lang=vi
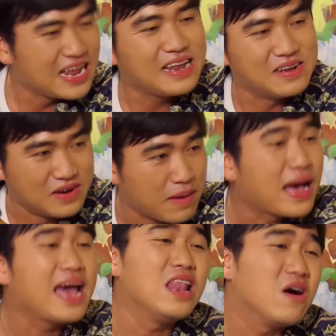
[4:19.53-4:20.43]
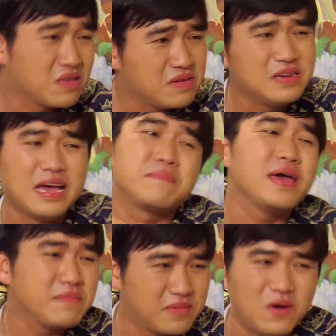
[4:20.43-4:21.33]
ra đường gặp ai lo chứ gặp
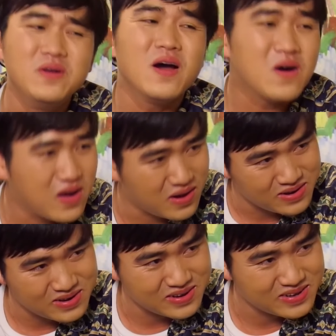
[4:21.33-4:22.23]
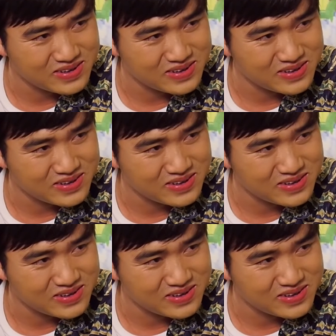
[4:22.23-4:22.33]
em khỏi lo đúng rồi